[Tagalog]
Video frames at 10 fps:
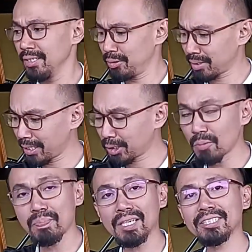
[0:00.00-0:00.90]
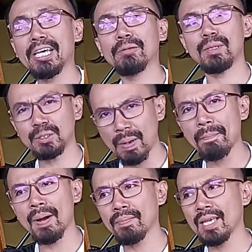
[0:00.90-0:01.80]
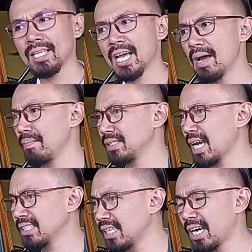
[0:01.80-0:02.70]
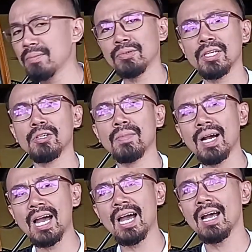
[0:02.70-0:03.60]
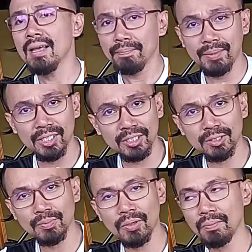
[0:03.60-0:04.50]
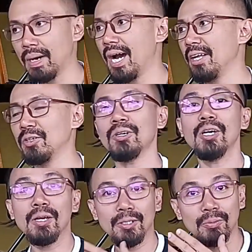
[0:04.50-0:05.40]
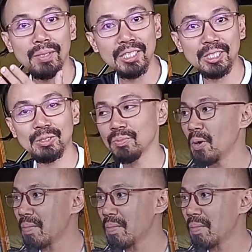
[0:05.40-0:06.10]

Yung ganitong pang-service, pang-pamilya, masasakay mo na yung mga misis mo, mga no, yung misis mo,